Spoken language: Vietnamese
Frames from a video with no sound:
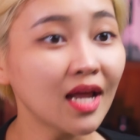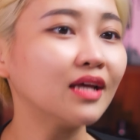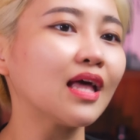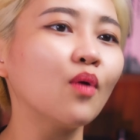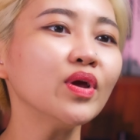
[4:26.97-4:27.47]
thế
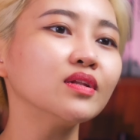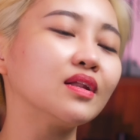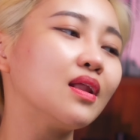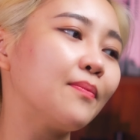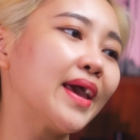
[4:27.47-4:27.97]
là thảo quyết
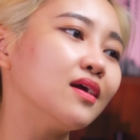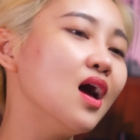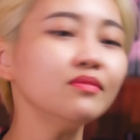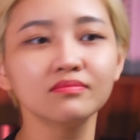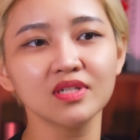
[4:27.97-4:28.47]
định là mang
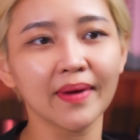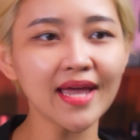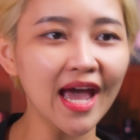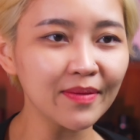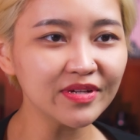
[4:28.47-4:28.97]
hết mười mấy
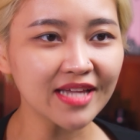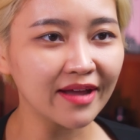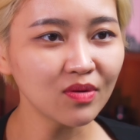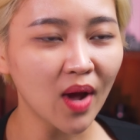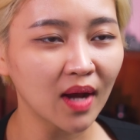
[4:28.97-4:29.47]
hai mươi chai
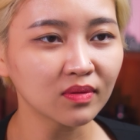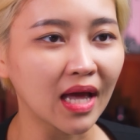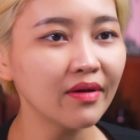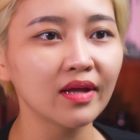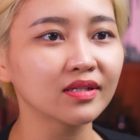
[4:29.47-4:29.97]
nước hoa của
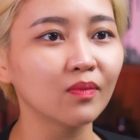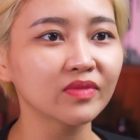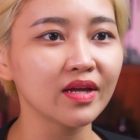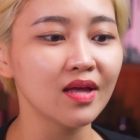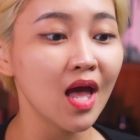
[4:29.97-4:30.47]
thảo lên công ty